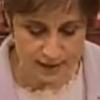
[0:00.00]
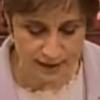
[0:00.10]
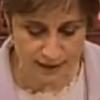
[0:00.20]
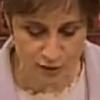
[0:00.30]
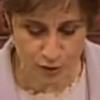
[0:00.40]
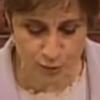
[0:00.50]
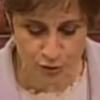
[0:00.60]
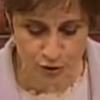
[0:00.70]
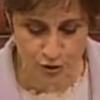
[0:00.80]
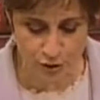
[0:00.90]
Sandino
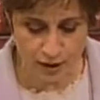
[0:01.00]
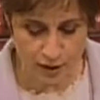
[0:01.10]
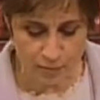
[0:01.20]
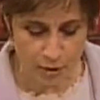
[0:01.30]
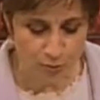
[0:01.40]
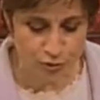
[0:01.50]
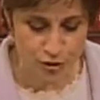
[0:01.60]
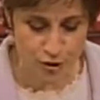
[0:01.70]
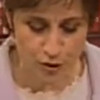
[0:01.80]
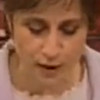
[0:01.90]
Bucio
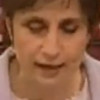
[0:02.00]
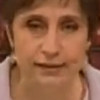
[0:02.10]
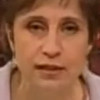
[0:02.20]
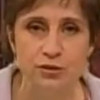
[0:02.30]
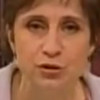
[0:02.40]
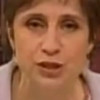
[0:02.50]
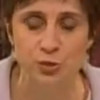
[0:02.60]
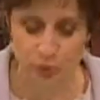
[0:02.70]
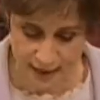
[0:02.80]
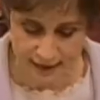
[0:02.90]
pronunció ante estos
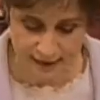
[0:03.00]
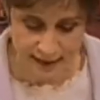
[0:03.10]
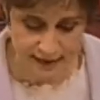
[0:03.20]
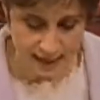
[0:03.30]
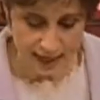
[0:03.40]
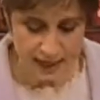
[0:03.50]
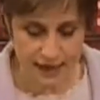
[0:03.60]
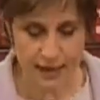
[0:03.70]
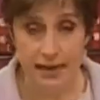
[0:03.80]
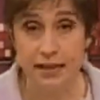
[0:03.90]
estudiantes
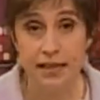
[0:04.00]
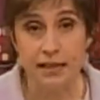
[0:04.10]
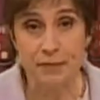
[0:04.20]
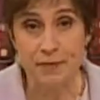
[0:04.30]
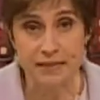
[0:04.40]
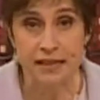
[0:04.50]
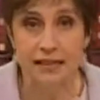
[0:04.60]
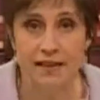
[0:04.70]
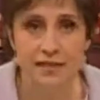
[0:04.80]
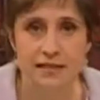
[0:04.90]
eh, y
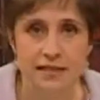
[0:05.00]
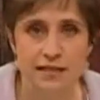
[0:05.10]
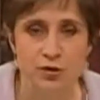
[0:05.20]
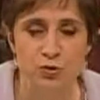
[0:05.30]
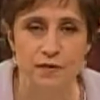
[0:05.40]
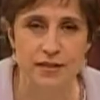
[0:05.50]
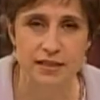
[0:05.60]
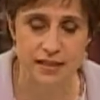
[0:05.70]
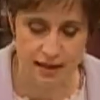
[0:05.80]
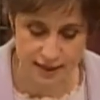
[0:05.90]
representantes de estas
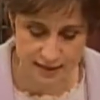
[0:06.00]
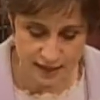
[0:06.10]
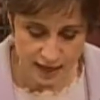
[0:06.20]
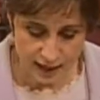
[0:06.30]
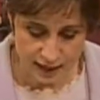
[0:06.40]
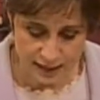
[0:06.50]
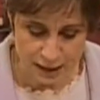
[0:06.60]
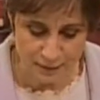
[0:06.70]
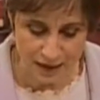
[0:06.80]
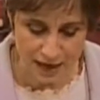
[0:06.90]
universidades
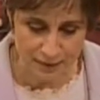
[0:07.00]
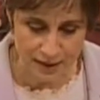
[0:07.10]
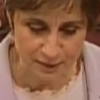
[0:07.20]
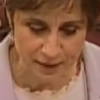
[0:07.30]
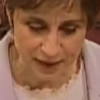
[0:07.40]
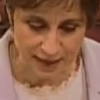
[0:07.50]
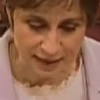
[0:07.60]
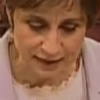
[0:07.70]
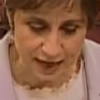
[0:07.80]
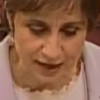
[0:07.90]
estas palabras para
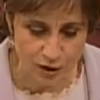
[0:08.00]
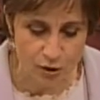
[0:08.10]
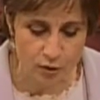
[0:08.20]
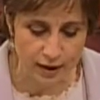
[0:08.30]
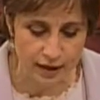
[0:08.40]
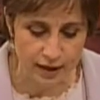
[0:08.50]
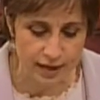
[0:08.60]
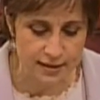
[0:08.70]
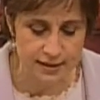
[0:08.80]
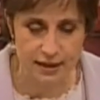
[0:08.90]
arrancar lo
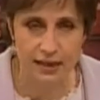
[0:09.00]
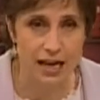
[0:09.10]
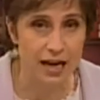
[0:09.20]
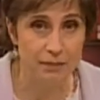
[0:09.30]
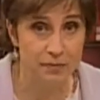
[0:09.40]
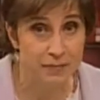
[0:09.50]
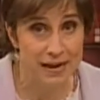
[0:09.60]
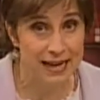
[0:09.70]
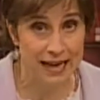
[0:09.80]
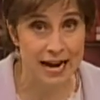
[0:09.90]
que es eh, la
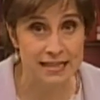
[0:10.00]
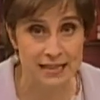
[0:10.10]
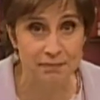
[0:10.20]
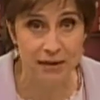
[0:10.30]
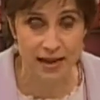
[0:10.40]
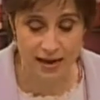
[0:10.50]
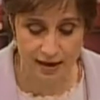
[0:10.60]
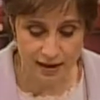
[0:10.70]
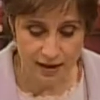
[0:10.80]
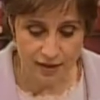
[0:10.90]
primera gran
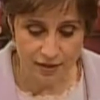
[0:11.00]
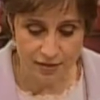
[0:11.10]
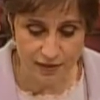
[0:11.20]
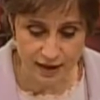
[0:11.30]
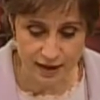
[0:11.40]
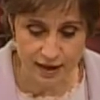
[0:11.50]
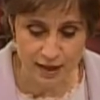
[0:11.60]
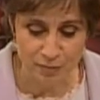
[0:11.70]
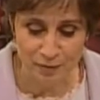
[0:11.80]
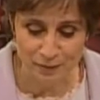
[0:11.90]
asamblea
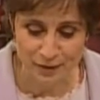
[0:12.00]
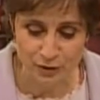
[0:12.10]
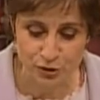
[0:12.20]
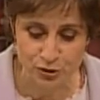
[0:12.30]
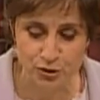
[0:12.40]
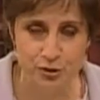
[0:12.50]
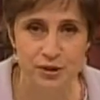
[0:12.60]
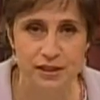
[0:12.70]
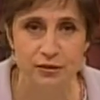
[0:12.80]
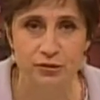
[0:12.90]
del movimiento Yo
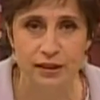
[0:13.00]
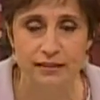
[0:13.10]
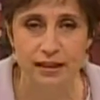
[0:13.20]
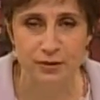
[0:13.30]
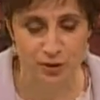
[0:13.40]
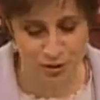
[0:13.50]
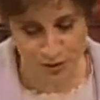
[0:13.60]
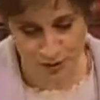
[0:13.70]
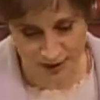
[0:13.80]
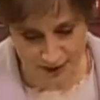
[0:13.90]
Soy
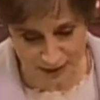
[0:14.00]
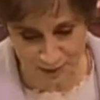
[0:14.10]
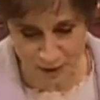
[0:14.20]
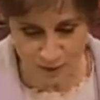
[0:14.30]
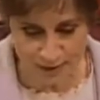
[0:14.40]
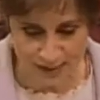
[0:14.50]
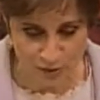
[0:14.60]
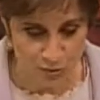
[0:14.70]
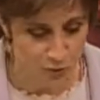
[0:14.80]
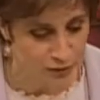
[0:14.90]
132 y que bueno, pues
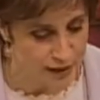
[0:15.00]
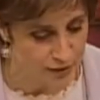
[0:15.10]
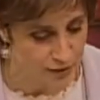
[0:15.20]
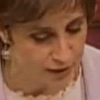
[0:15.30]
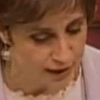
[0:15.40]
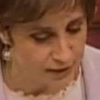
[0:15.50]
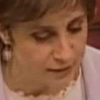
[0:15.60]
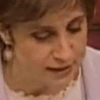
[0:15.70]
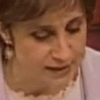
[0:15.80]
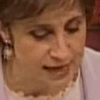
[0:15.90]
ha conjuntado
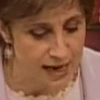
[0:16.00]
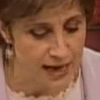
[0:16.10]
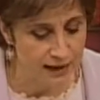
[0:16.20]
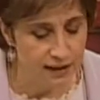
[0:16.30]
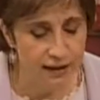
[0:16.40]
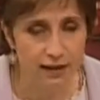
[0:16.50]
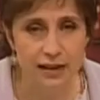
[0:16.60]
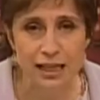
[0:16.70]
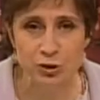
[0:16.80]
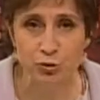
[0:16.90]
pues a
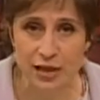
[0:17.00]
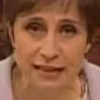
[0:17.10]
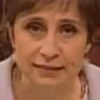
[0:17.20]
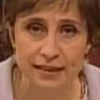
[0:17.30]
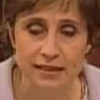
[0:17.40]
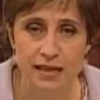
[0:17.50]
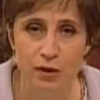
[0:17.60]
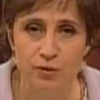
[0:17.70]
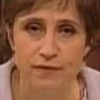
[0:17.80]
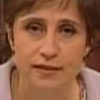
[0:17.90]
eh, estudiantes,
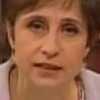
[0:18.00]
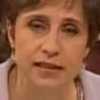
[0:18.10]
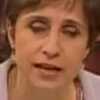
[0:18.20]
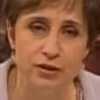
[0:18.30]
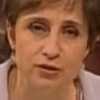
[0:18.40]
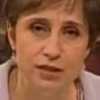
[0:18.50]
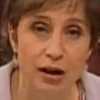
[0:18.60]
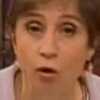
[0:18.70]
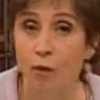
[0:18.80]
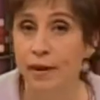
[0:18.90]
a universitarios,
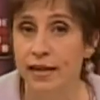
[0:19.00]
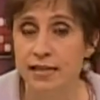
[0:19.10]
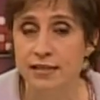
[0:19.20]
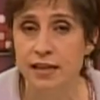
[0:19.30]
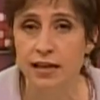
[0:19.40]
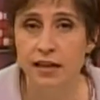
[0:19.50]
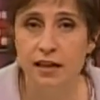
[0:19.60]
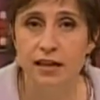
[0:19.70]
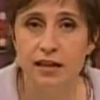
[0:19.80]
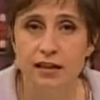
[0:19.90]
a jóvenes
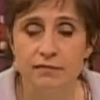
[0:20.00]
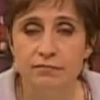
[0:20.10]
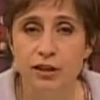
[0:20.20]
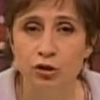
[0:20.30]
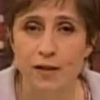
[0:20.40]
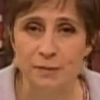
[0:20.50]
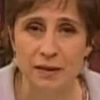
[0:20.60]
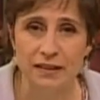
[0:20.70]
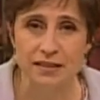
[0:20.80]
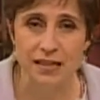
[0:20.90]
eh, de todas
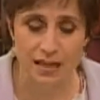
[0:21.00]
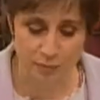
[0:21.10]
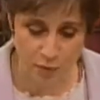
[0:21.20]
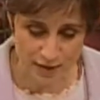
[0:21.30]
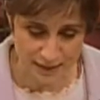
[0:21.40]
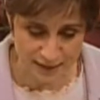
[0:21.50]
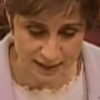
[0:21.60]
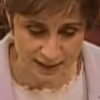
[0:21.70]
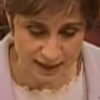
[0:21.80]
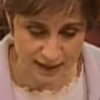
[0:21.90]
partes de la República
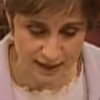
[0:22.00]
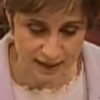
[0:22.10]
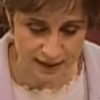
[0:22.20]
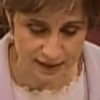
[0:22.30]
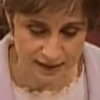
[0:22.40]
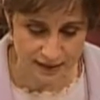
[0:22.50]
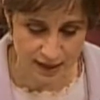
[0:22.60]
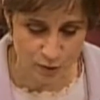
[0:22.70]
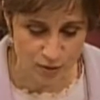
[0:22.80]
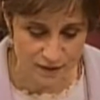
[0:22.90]
Mexicana en
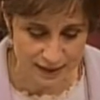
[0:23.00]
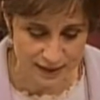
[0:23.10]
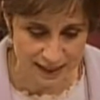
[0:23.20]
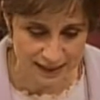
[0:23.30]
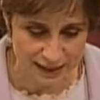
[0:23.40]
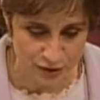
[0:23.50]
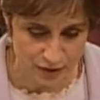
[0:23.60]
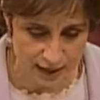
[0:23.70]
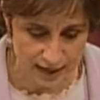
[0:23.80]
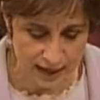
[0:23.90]
esta Universidad
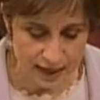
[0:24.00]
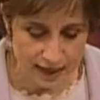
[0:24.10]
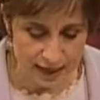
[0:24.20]
Nacional.